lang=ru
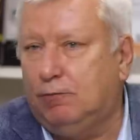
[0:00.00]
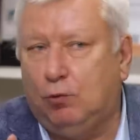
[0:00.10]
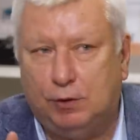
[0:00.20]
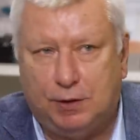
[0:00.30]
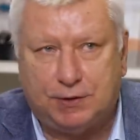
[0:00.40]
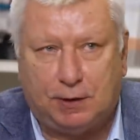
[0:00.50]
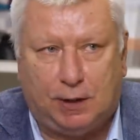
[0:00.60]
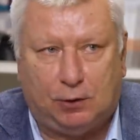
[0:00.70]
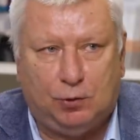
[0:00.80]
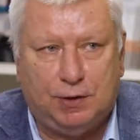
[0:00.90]
водоросль,
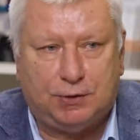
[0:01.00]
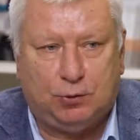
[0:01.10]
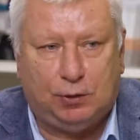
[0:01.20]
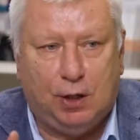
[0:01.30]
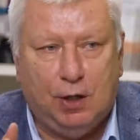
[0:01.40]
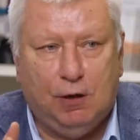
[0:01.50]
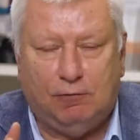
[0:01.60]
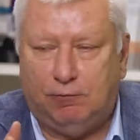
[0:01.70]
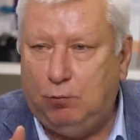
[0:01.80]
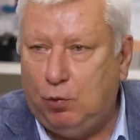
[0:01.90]
которая растет
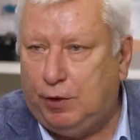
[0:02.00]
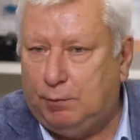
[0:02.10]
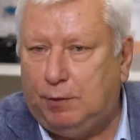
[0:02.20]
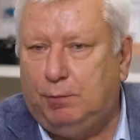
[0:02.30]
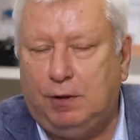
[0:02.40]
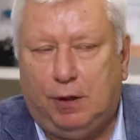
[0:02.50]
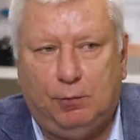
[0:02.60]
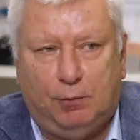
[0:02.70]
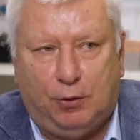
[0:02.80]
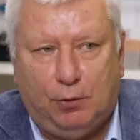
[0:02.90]
в море. Мы
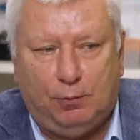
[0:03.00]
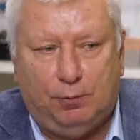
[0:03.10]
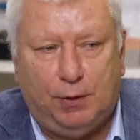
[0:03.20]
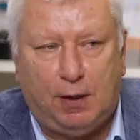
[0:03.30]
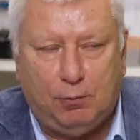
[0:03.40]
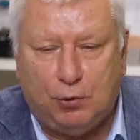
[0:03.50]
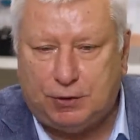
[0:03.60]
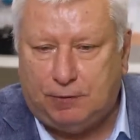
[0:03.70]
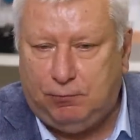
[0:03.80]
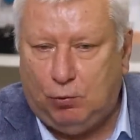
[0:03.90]
берем, берем
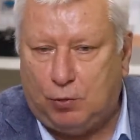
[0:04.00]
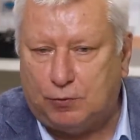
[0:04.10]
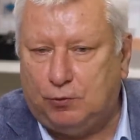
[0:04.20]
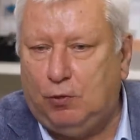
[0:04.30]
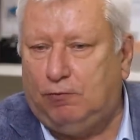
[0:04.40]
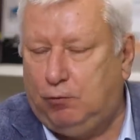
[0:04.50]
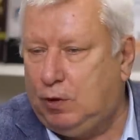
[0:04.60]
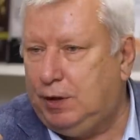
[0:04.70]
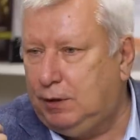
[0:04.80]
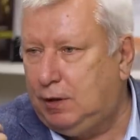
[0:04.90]
беломорский фукус. В нем
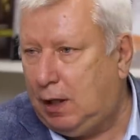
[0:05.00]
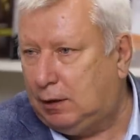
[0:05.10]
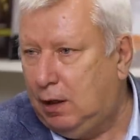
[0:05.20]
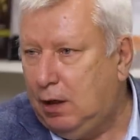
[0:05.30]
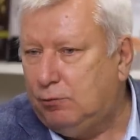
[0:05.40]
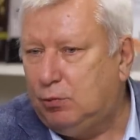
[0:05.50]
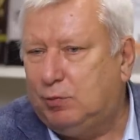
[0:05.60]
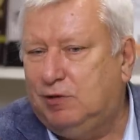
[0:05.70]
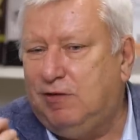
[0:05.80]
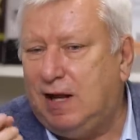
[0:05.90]
фукаидан. В
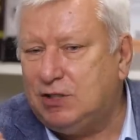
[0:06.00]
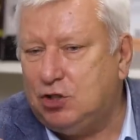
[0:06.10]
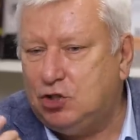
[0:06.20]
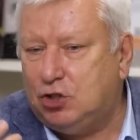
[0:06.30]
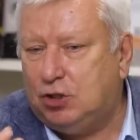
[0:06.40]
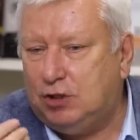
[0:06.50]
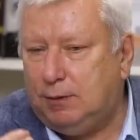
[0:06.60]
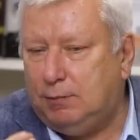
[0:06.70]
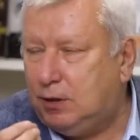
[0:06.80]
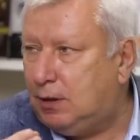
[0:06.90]
нем
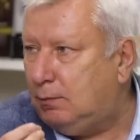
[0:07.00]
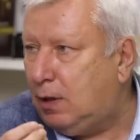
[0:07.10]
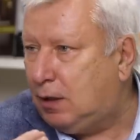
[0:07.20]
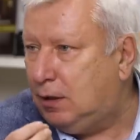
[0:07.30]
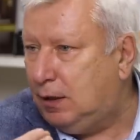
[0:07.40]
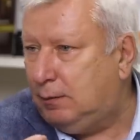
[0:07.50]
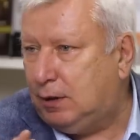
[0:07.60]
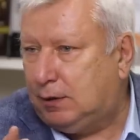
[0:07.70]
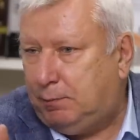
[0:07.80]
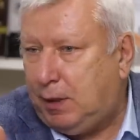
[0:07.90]
24
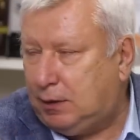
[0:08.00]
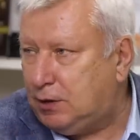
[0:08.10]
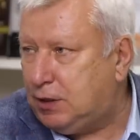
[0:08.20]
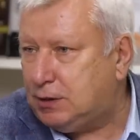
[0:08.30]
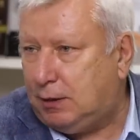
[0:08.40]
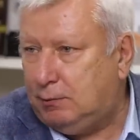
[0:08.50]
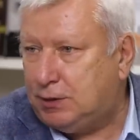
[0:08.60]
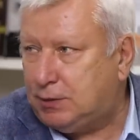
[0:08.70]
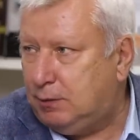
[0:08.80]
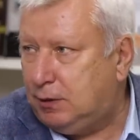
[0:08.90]
микро-макроэлемента. Пятая часть
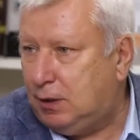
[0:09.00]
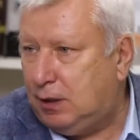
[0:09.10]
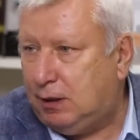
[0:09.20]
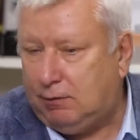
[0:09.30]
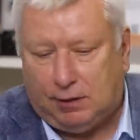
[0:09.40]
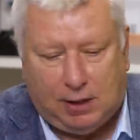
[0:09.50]
таблицы Менделеева.